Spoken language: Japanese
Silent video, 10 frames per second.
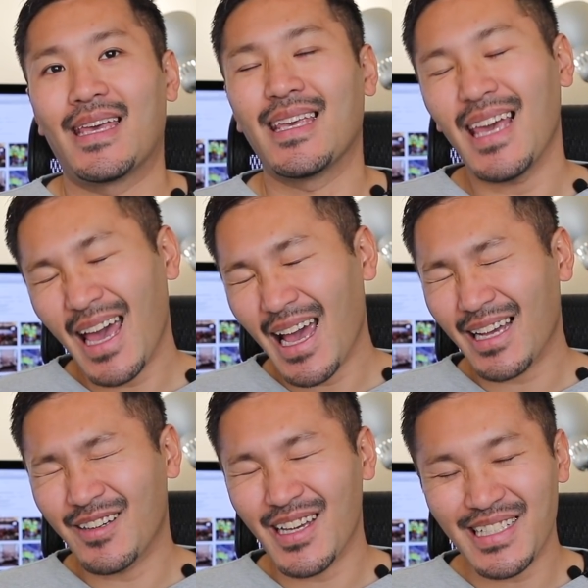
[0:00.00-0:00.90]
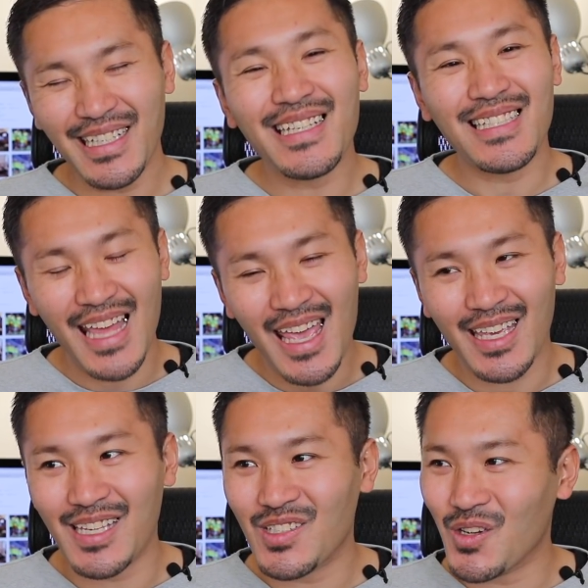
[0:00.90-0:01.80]
いやー、悔しいですね。
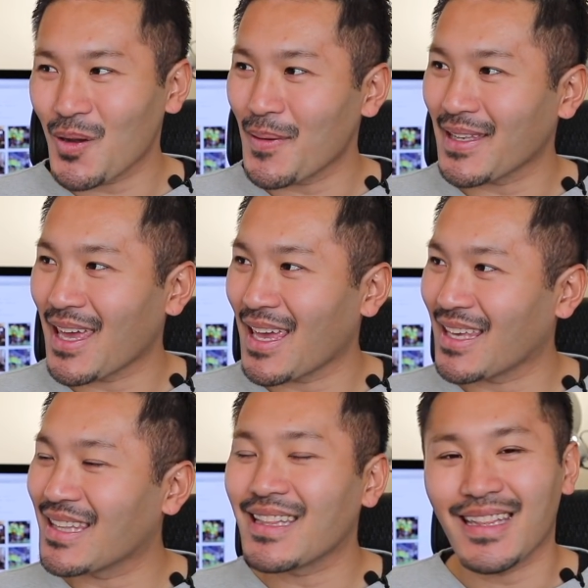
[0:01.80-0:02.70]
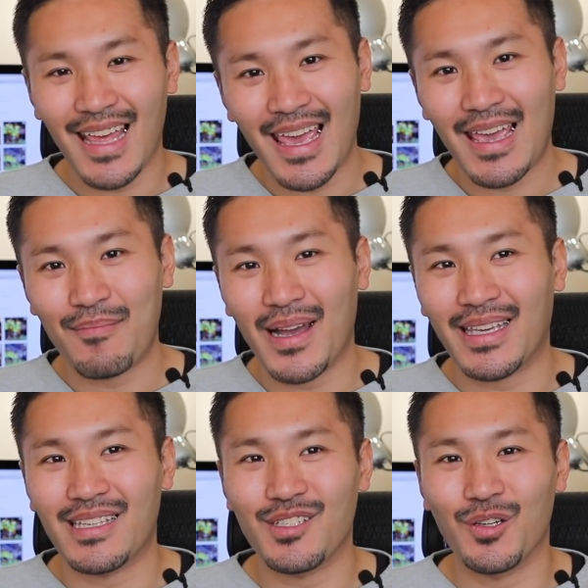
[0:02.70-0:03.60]
決勝まで行って、まあ
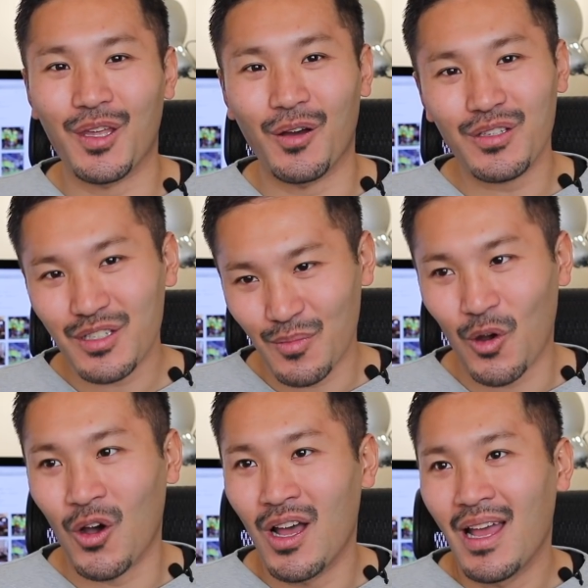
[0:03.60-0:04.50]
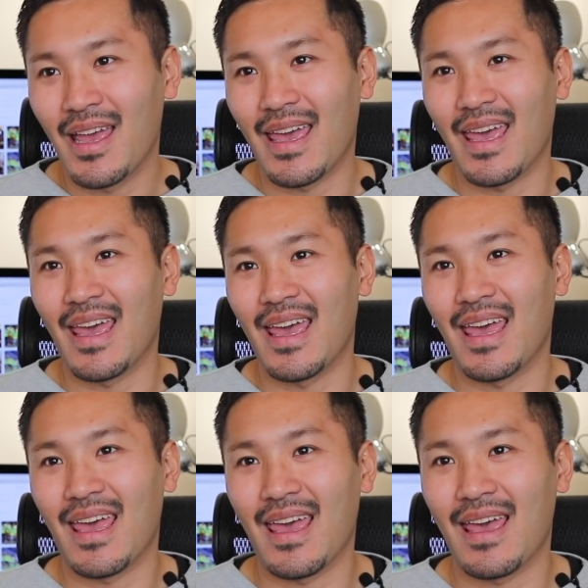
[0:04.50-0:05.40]
決勝で惜しくも、
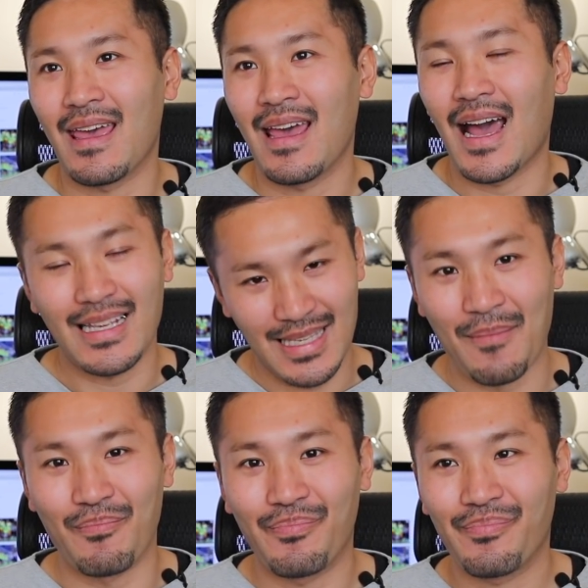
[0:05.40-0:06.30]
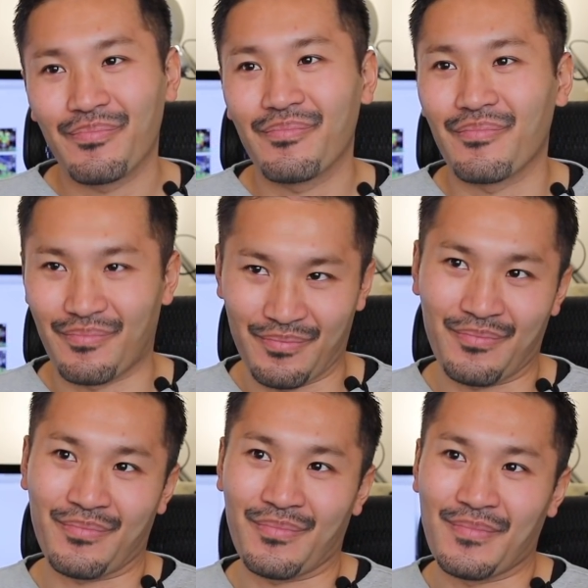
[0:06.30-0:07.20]
えー、敗戦。う
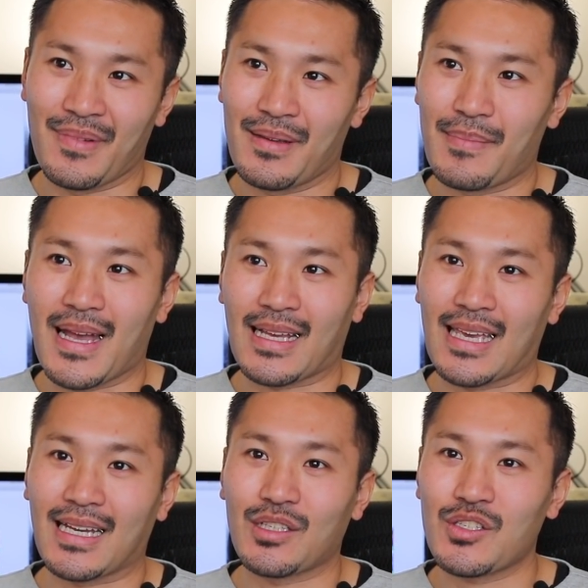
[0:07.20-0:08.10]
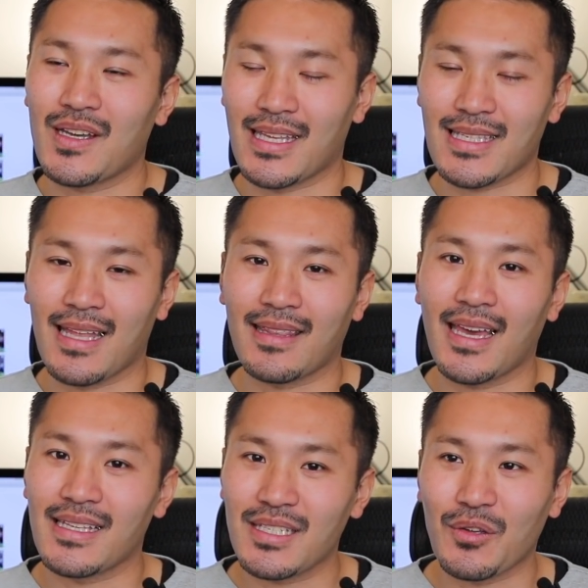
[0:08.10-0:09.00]
ん。まあ結果としてはね、3
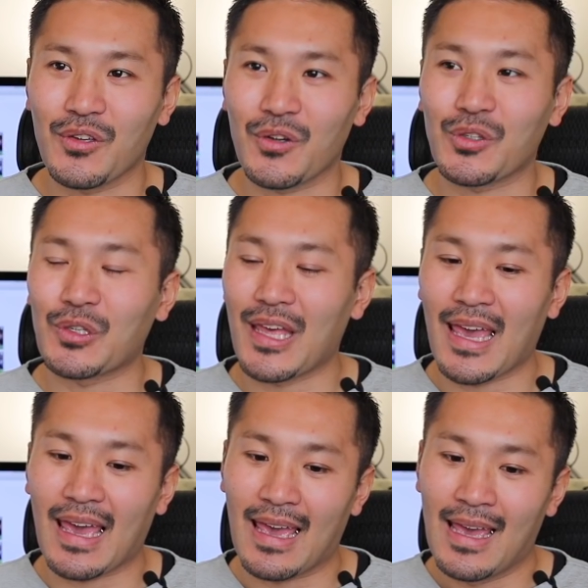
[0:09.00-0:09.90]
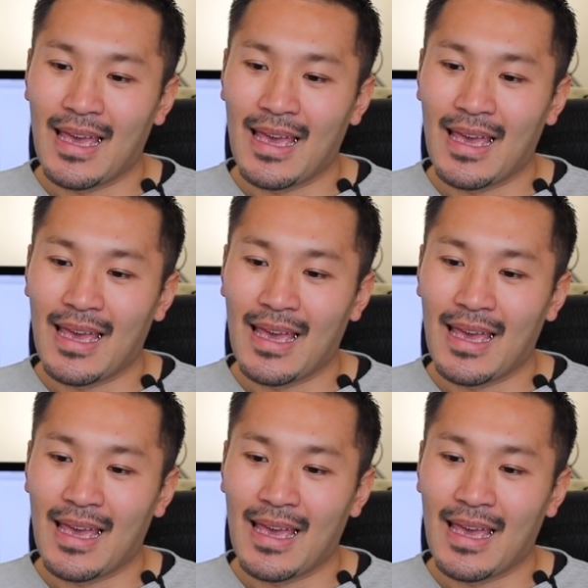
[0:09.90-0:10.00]
対1ということで、